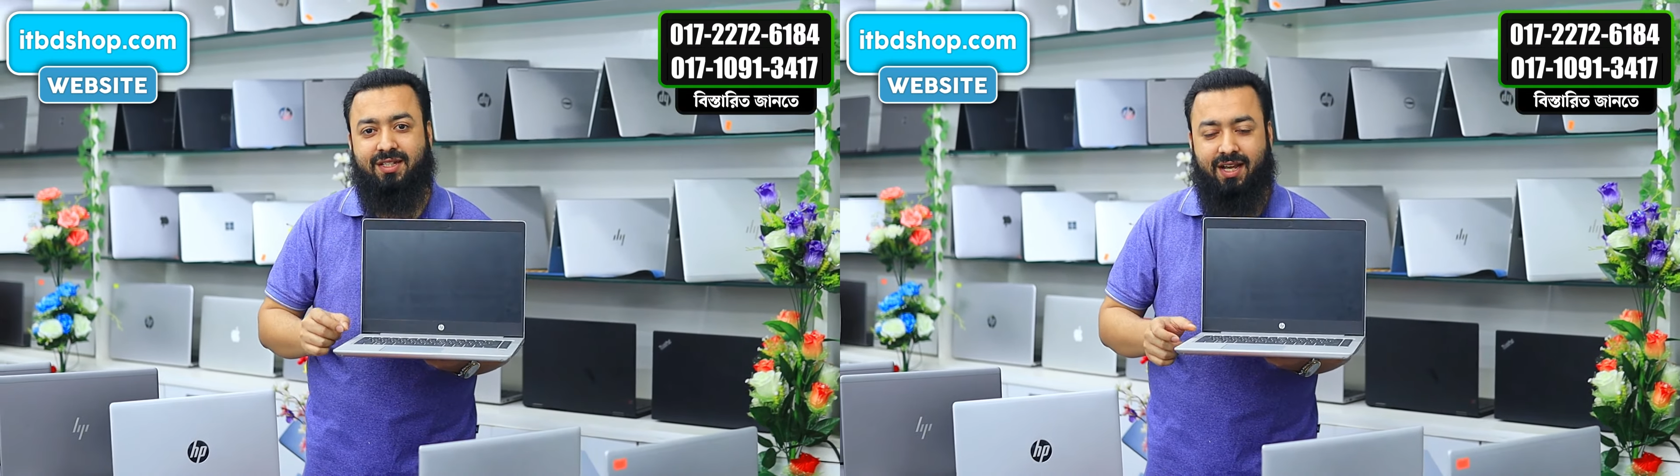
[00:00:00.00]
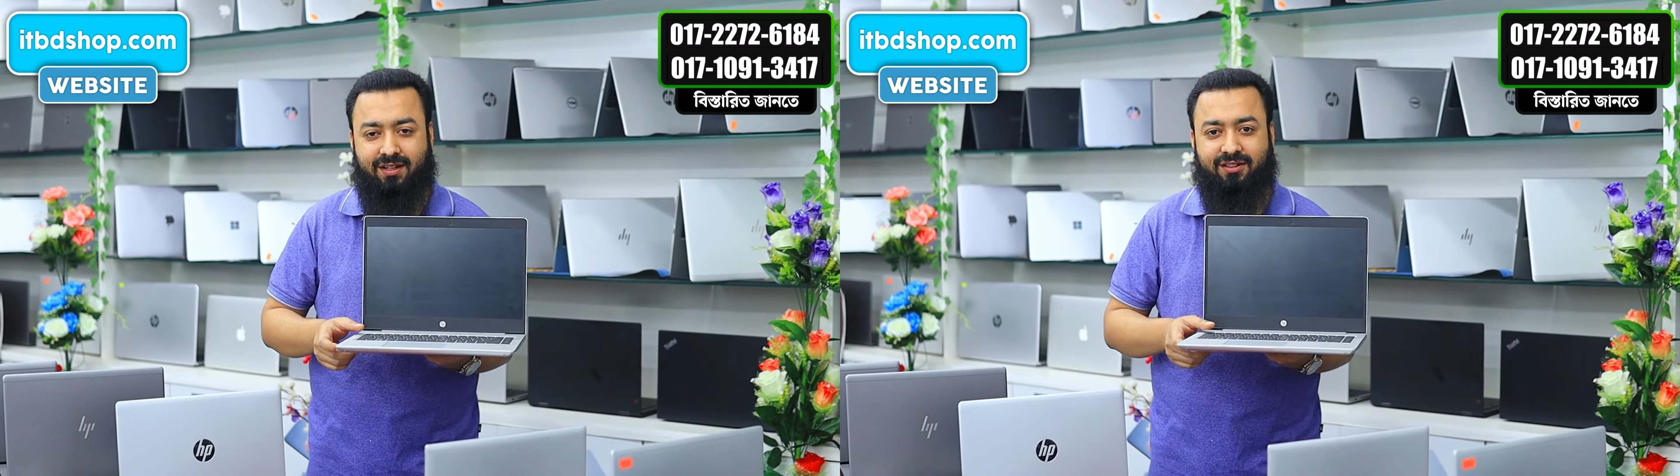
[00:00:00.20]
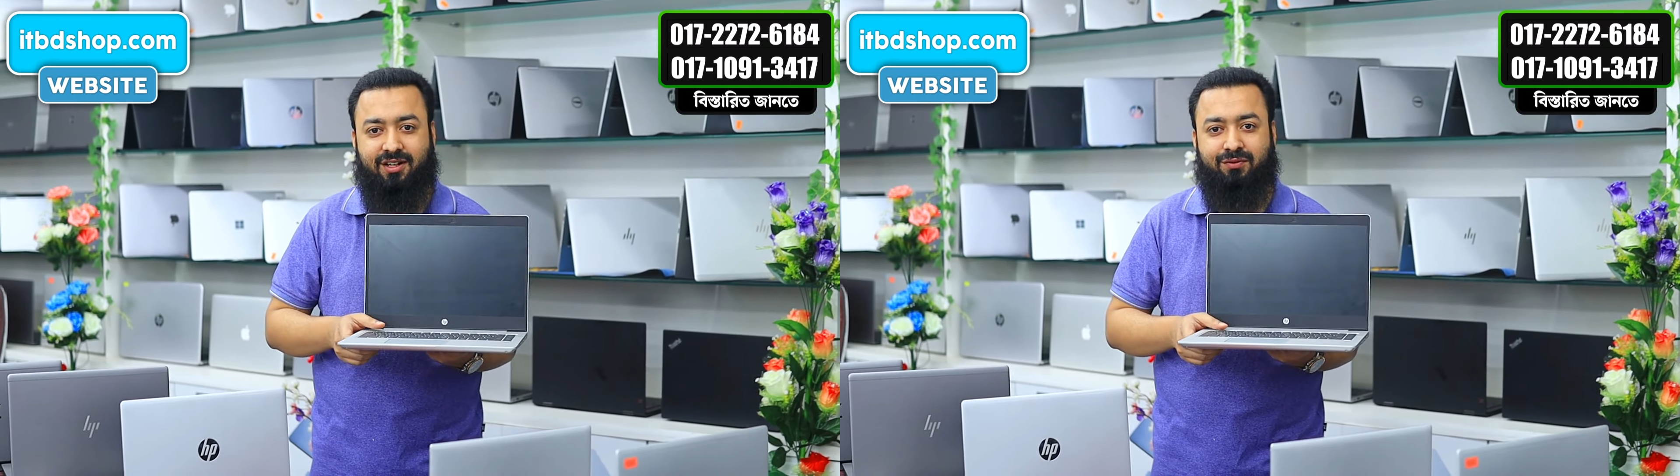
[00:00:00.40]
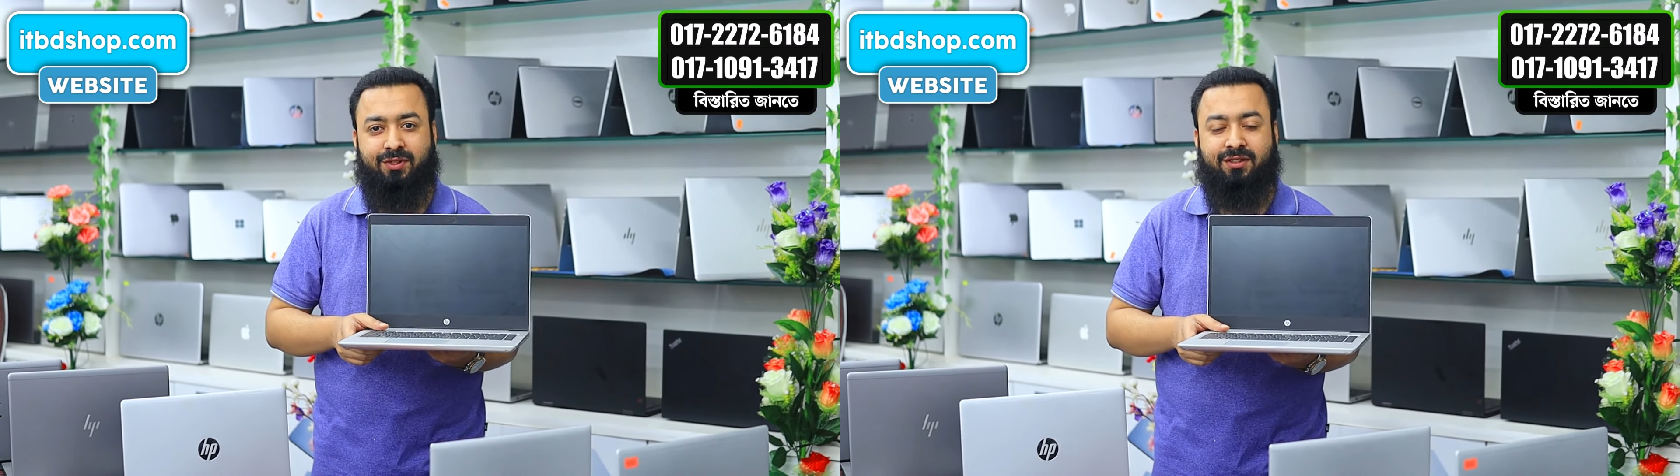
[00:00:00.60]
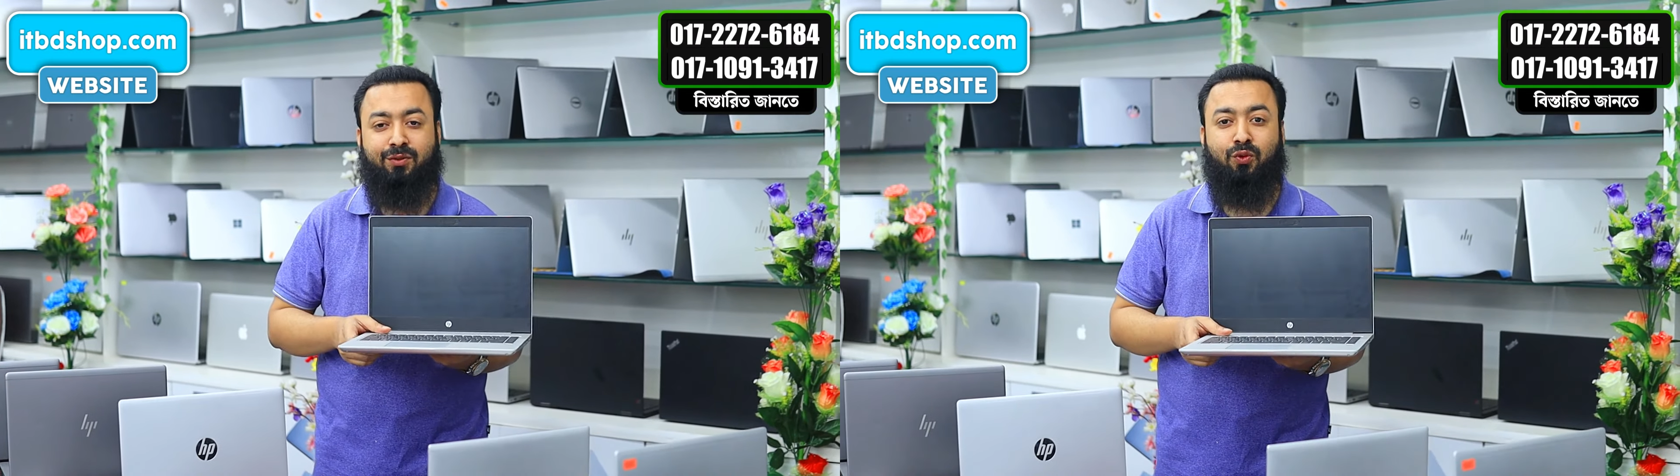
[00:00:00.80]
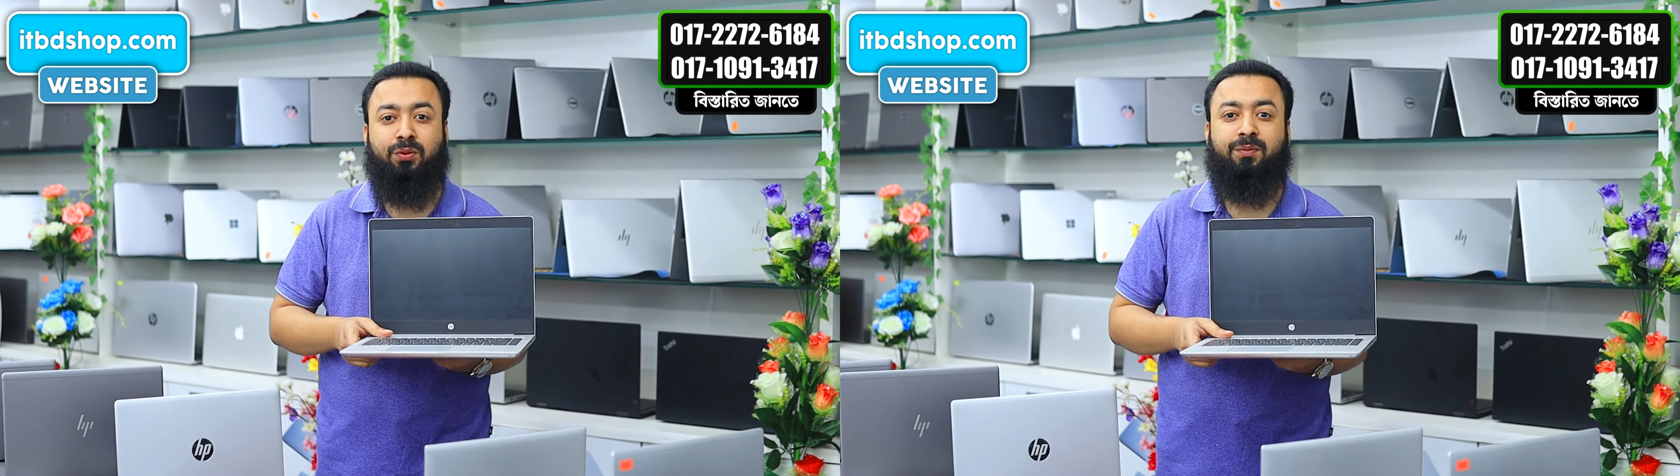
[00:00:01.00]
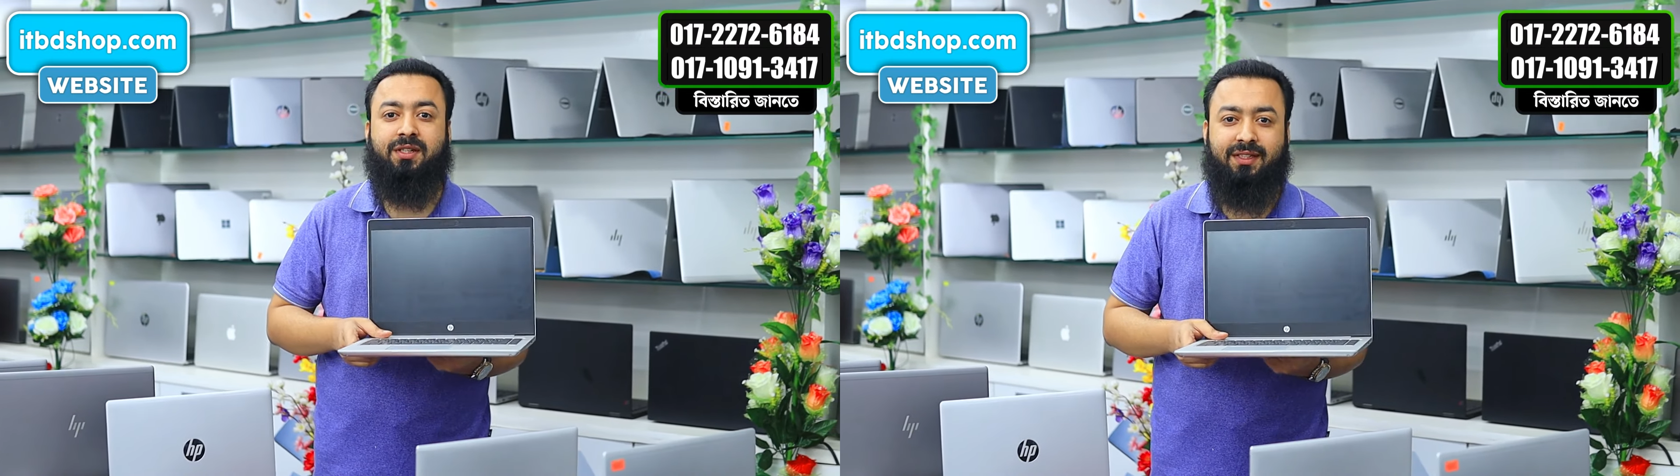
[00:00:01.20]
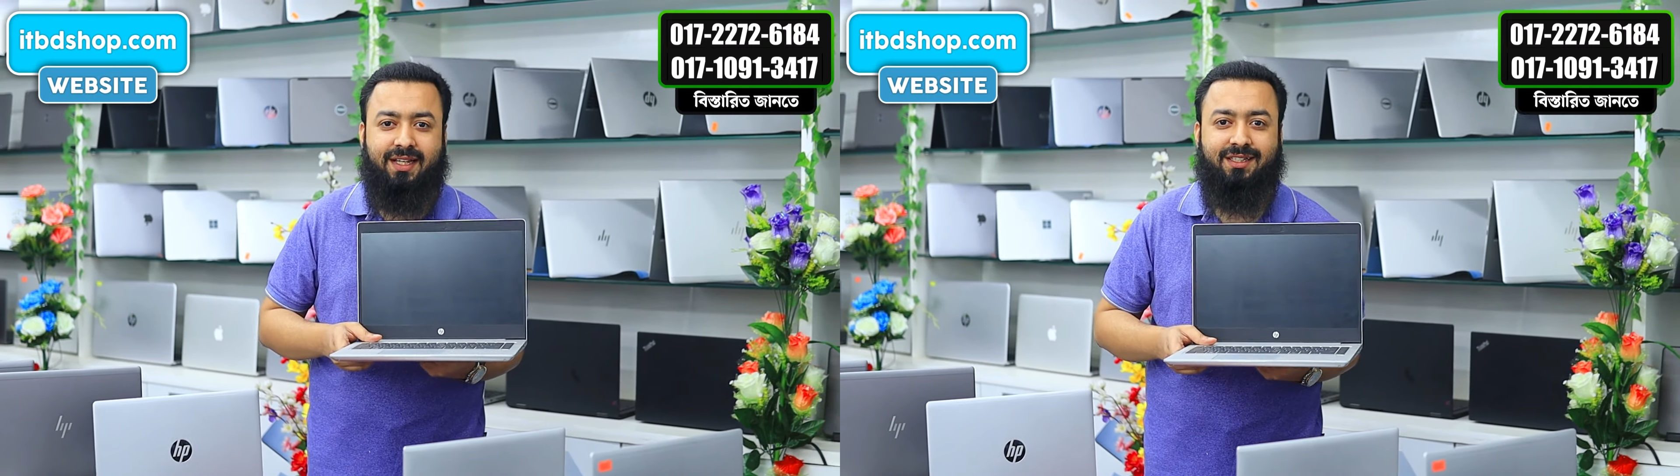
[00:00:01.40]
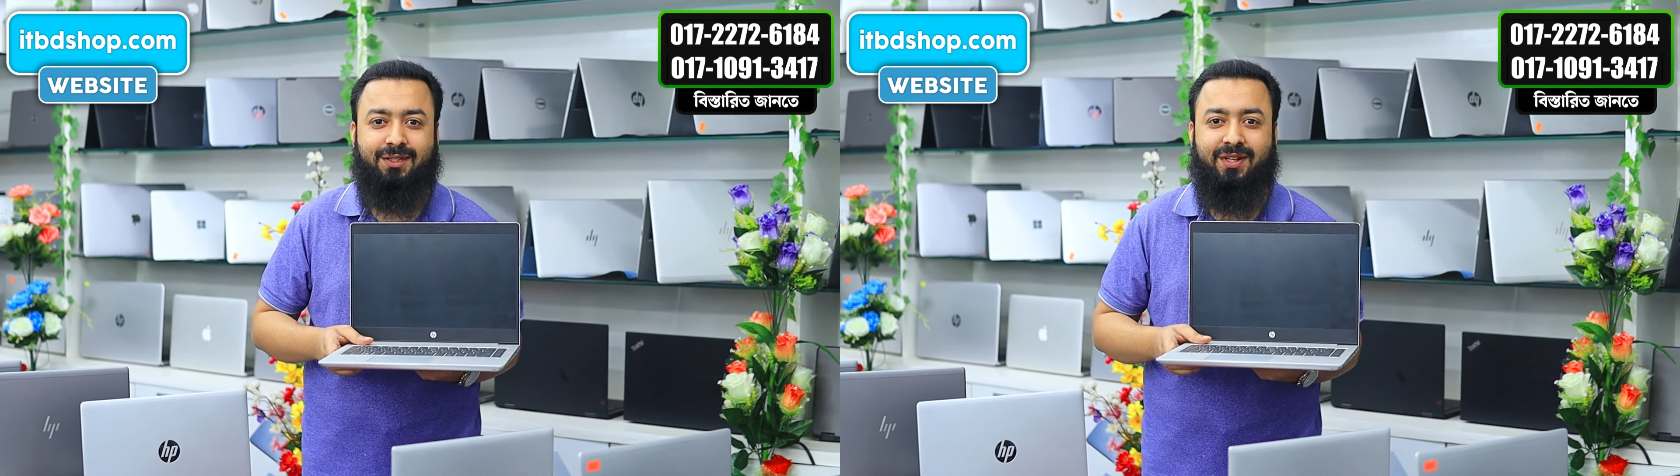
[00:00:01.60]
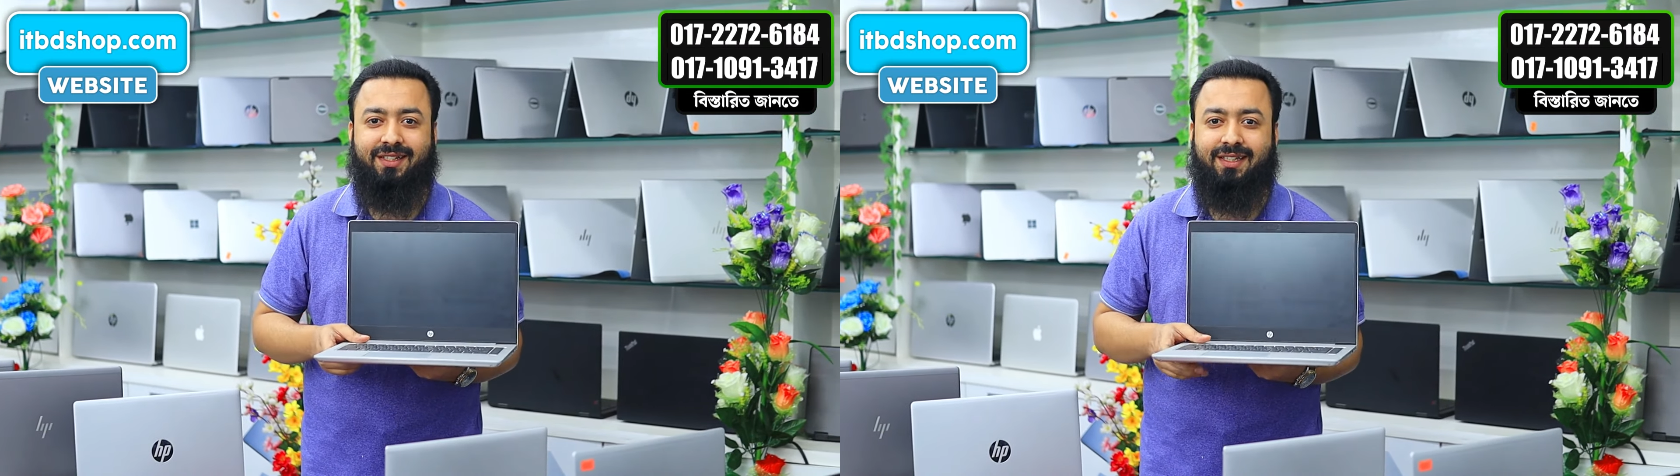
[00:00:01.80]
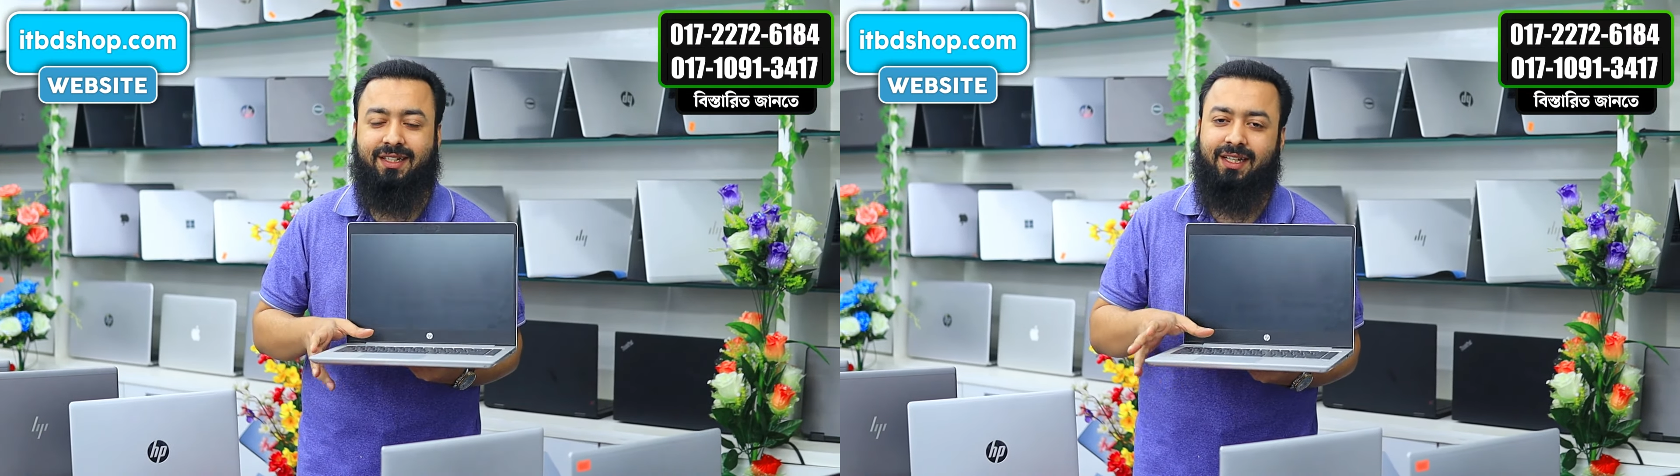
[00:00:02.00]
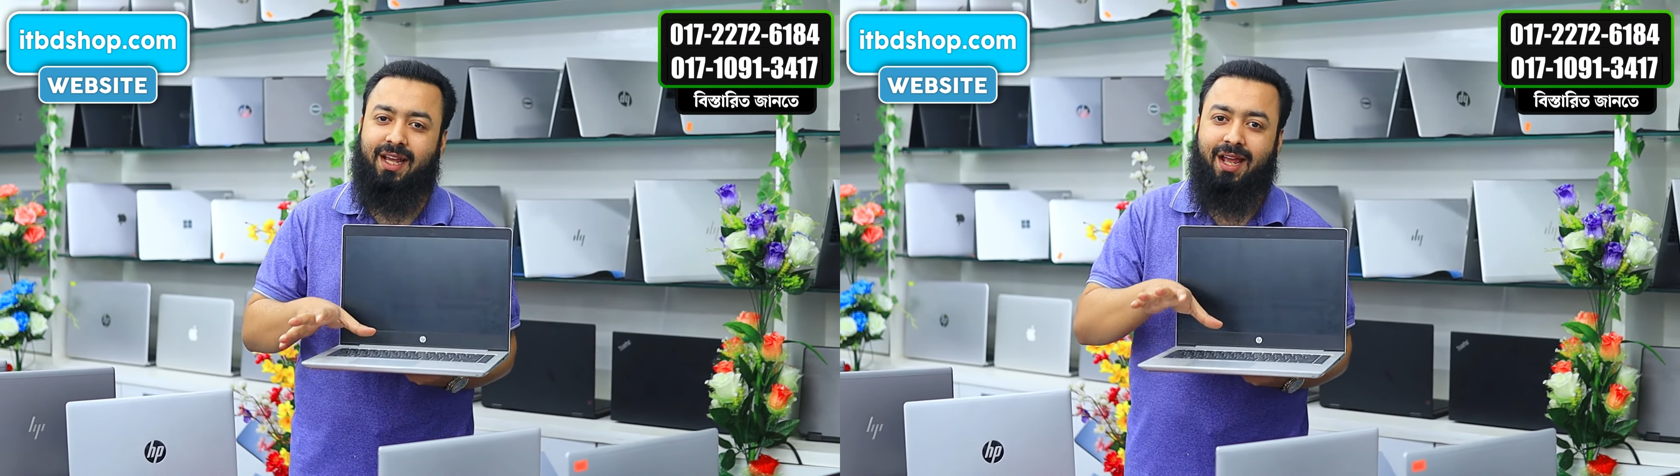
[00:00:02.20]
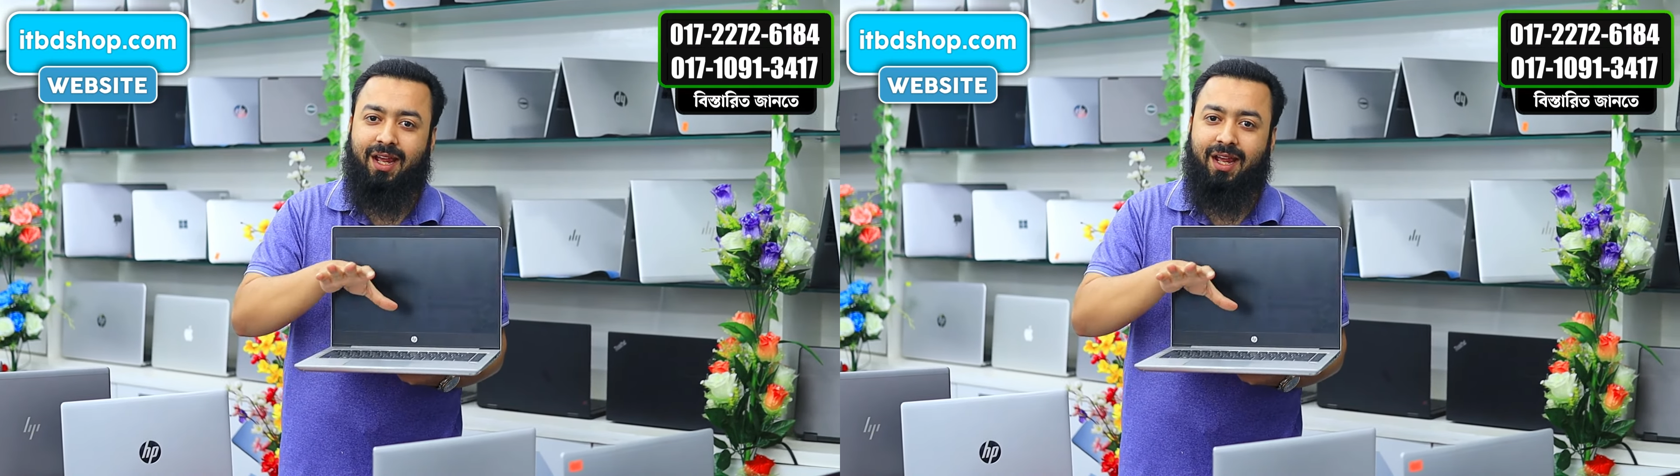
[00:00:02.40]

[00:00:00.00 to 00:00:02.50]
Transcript: শেয়ার গ্রাফিক্স টু ফিফটি সিক্স জিবি এসএসডি